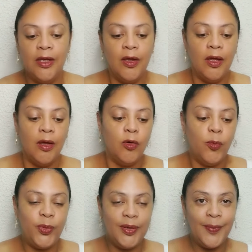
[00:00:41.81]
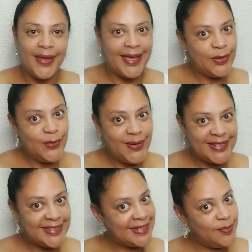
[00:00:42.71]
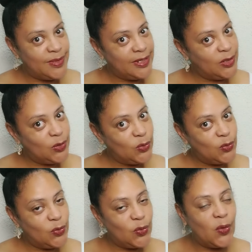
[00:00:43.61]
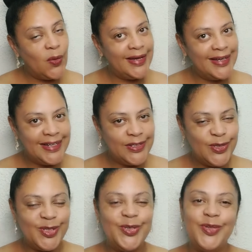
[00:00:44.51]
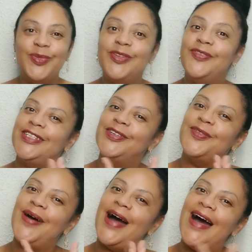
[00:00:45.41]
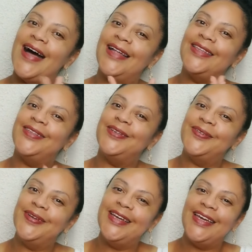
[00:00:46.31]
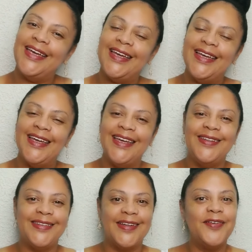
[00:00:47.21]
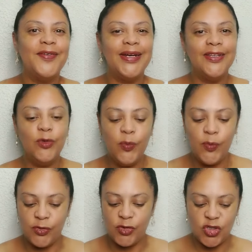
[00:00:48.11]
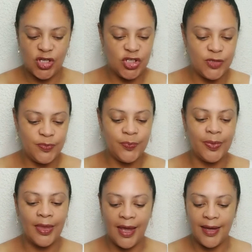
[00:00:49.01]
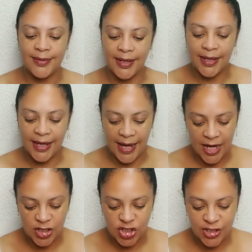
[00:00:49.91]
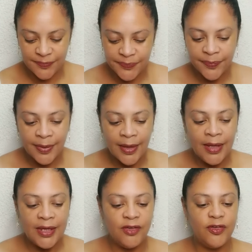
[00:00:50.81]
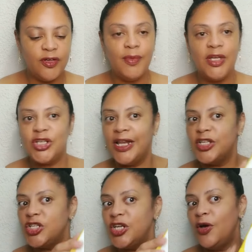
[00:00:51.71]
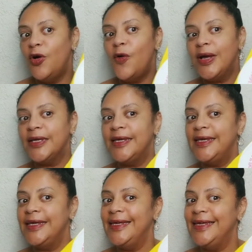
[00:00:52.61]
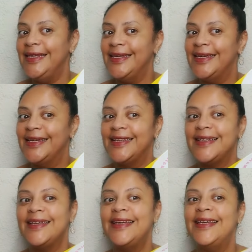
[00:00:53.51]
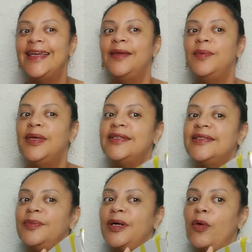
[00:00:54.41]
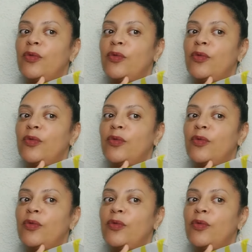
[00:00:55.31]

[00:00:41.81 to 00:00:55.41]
O primeiro recebido do ano de 2024. Ei, estava aguardando muito, gente, essa caixa. E finalmente ela chegou aqui em minhas mãos,